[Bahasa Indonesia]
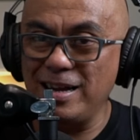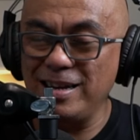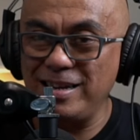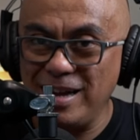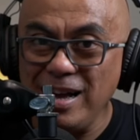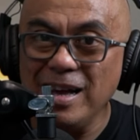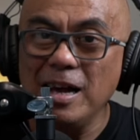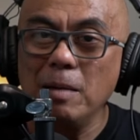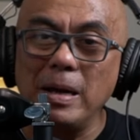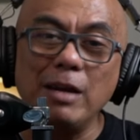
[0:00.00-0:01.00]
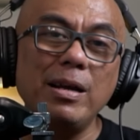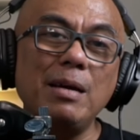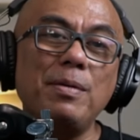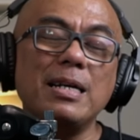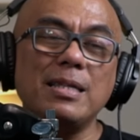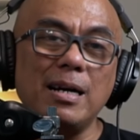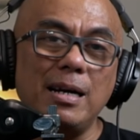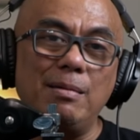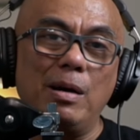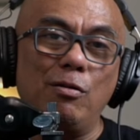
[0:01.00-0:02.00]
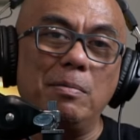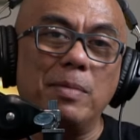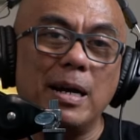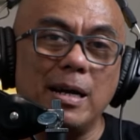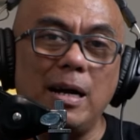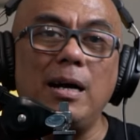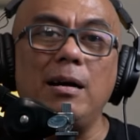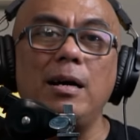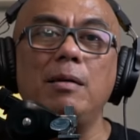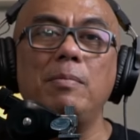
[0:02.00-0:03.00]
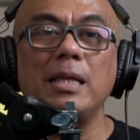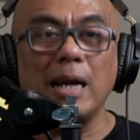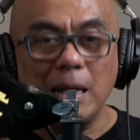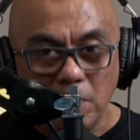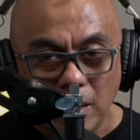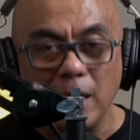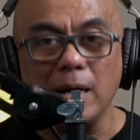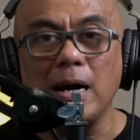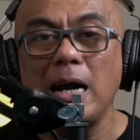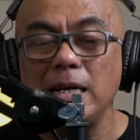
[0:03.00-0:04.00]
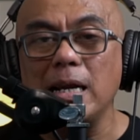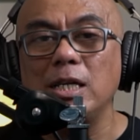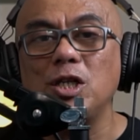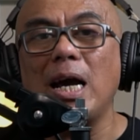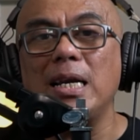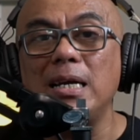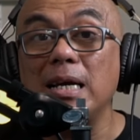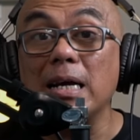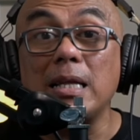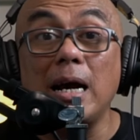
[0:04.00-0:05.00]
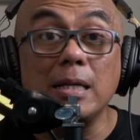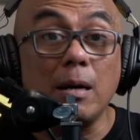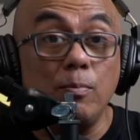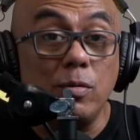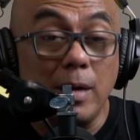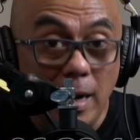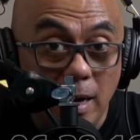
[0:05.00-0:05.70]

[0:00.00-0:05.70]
Ya, Benny Wenda mengatakan bahwa mereka eh, menerima kehadiran China dengan tangan terbuka